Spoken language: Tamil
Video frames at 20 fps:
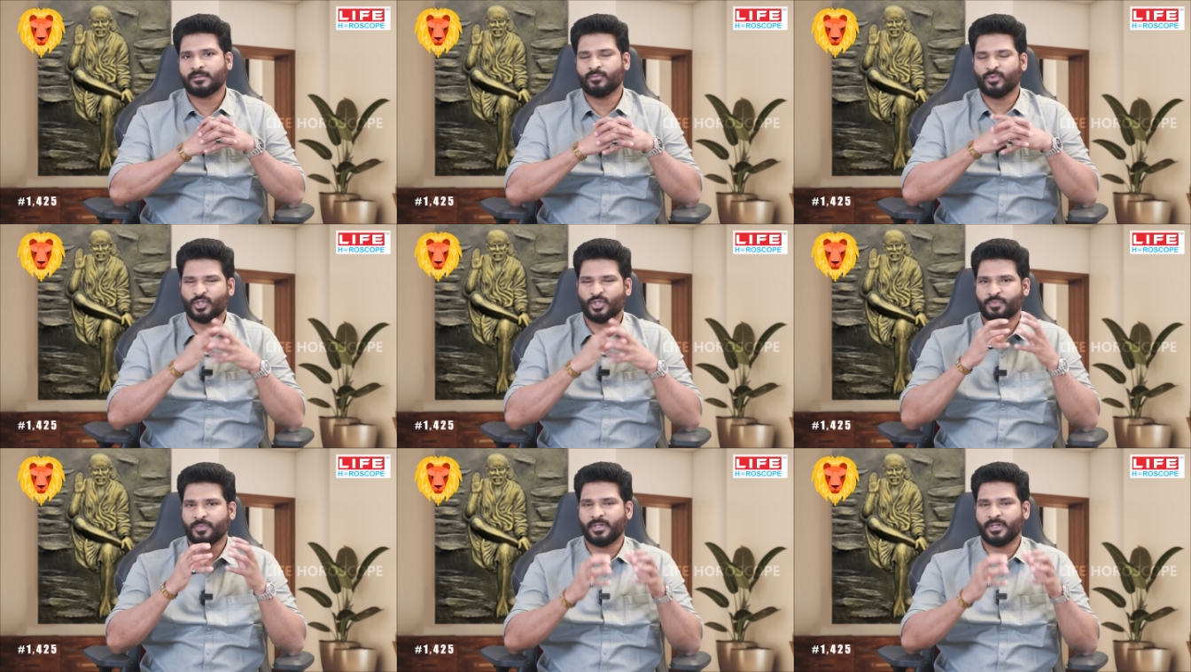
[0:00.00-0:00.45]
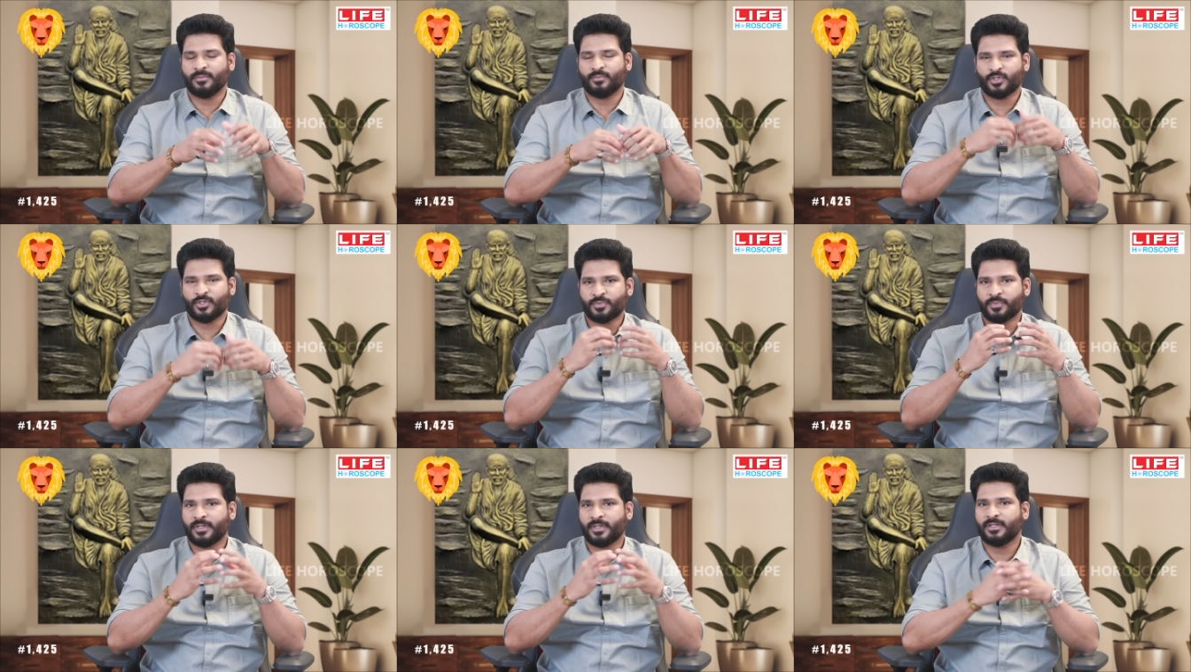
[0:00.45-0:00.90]
புஷ் பண்ணி
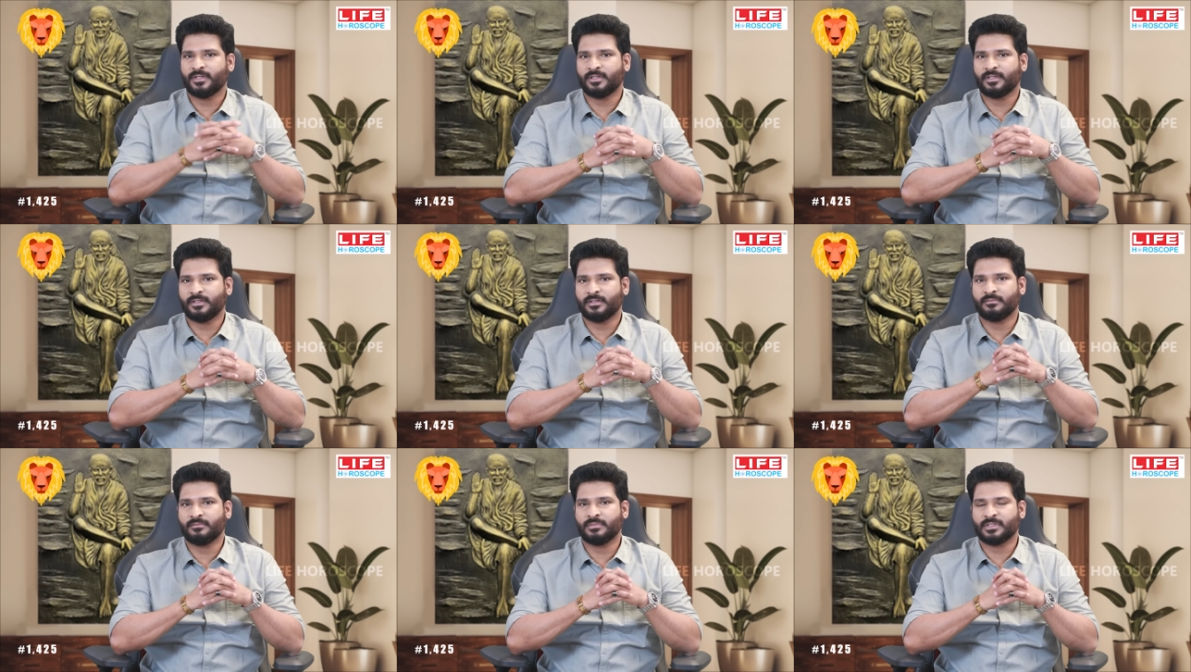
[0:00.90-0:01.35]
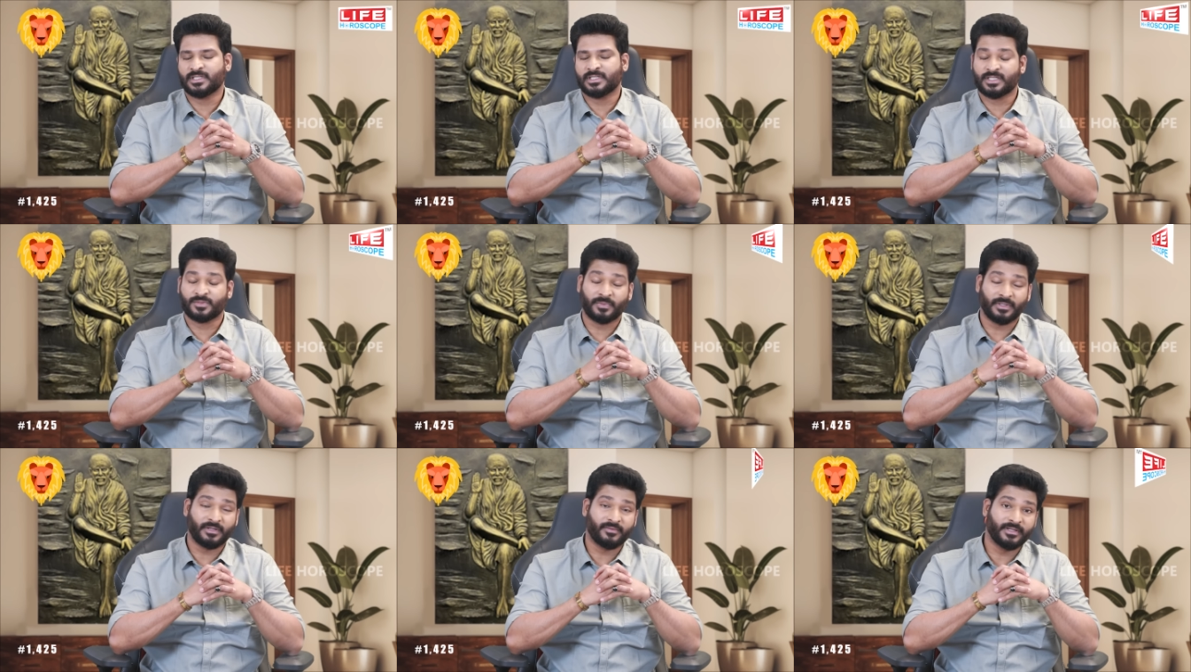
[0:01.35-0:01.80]
புஷ் பண்ணி
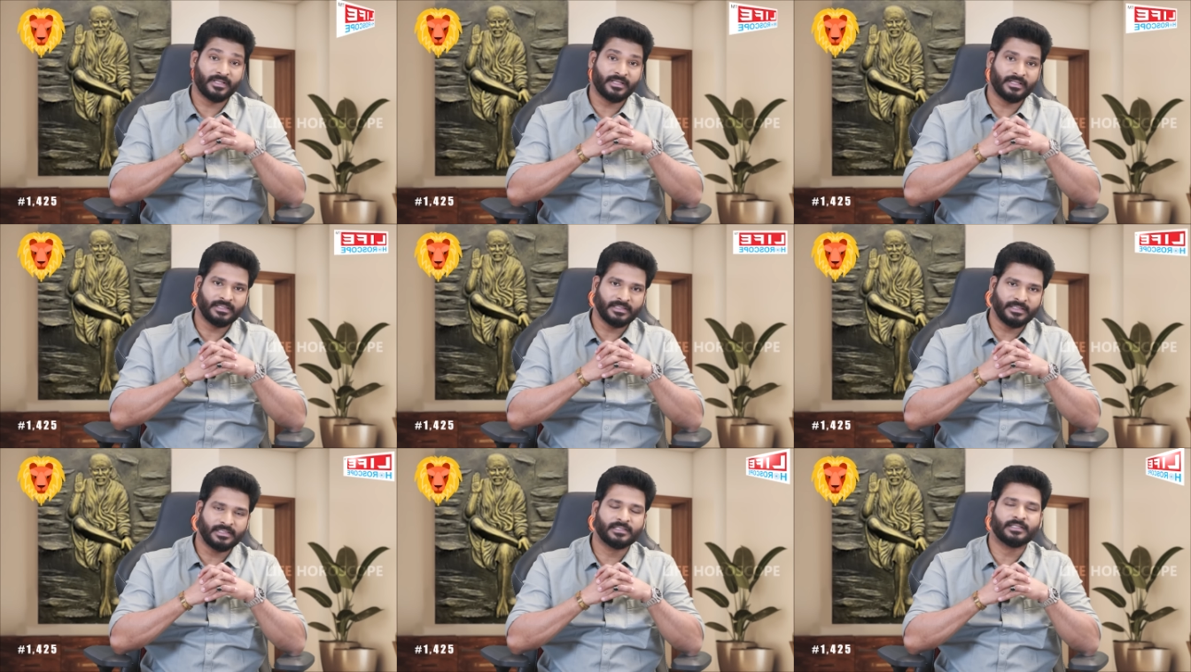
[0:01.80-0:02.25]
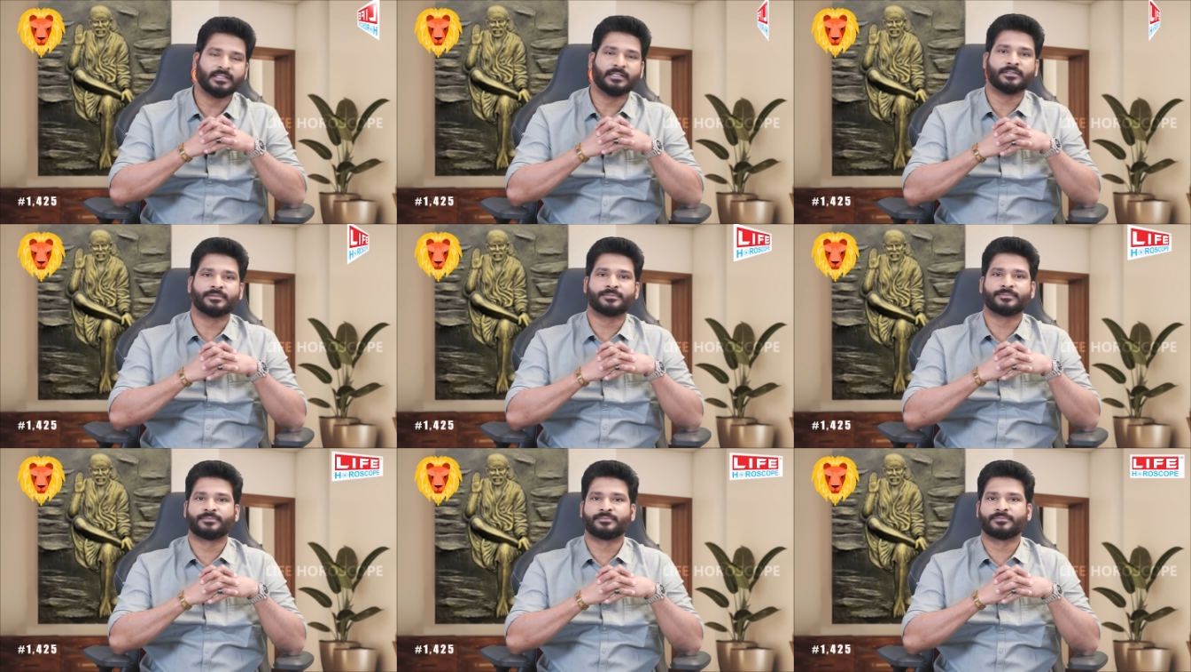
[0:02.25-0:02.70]
பிஸ்னஸ் பண்ண வேண்டியதாக
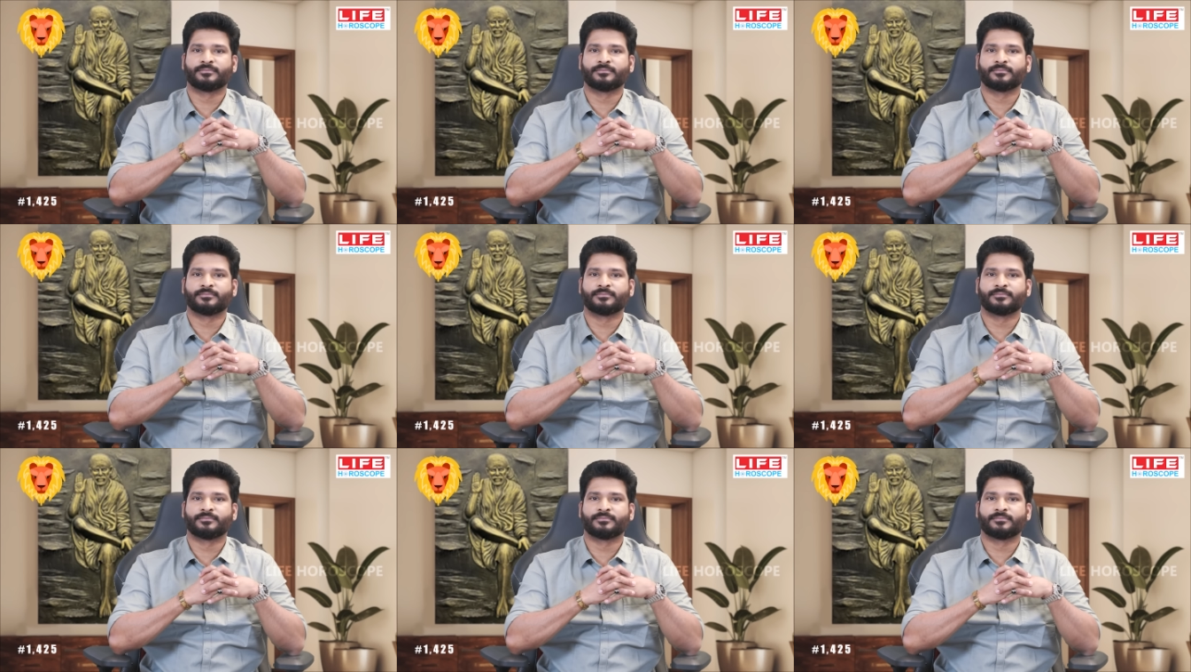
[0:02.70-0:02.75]
இருக்குது